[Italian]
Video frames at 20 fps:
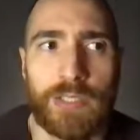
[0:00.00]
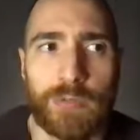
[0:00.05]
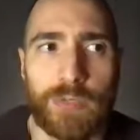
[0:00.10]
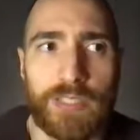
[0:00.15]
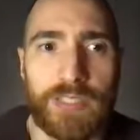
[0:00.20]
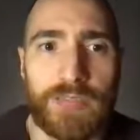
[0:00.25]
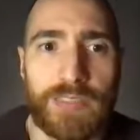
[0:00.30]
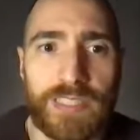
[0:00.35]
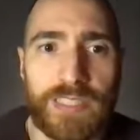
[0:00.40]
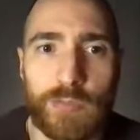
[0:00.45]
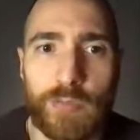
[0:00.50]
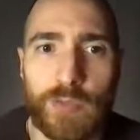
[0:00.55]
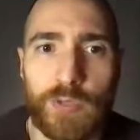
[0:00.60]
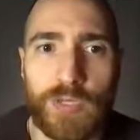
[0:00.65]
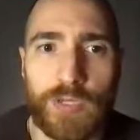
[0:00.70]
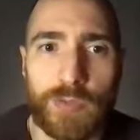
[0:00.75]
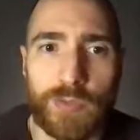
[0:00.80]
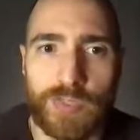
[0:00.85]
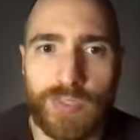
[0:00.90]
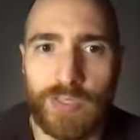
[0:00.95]
Quindi diventa più
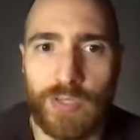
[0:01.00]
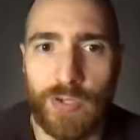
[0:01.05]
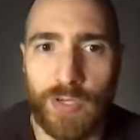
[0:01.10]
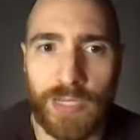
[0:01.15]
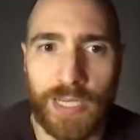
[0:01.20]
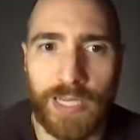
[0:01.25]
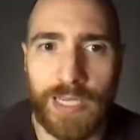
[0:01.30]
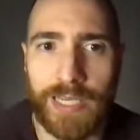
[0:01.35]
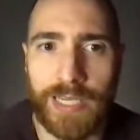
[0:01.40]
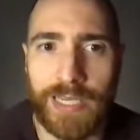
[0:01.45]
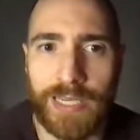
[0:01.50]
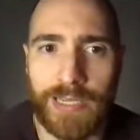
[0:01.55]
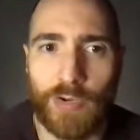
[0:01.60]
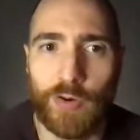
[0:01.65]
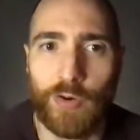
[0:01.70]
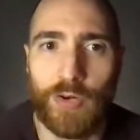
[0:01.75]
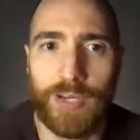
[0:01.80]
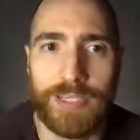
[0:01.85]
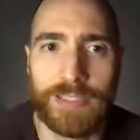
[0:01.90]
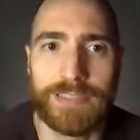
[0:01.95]
una questione
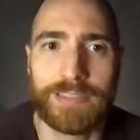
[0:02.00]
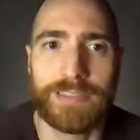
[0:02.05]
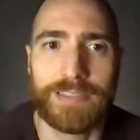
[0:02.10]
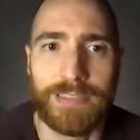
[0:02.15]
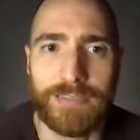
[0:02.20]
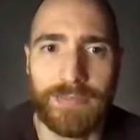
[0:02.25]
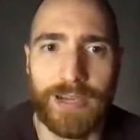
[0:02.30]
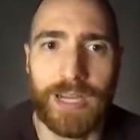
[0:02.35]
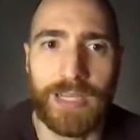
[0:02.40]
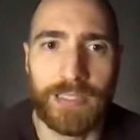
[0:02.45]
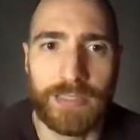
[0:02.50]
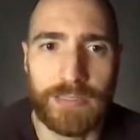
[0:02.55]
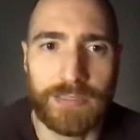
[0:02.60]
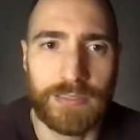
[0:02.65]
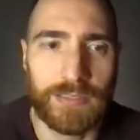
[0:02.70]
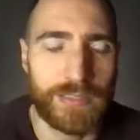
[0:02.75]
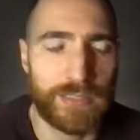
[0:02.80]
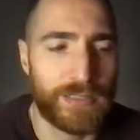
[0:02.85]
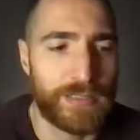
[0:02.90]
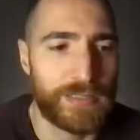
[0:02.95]
collettiva
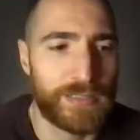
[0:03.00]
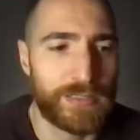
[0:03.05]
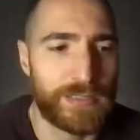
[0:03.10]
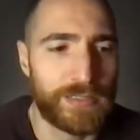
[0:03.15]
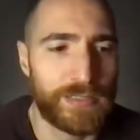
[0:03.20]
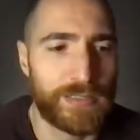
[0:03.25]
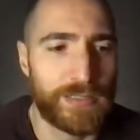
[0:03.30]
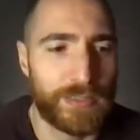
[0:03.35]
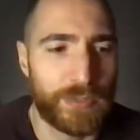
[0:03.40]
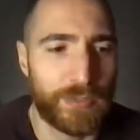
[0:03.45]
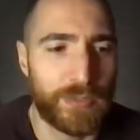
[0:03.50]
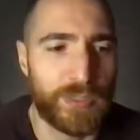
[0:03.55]
eh,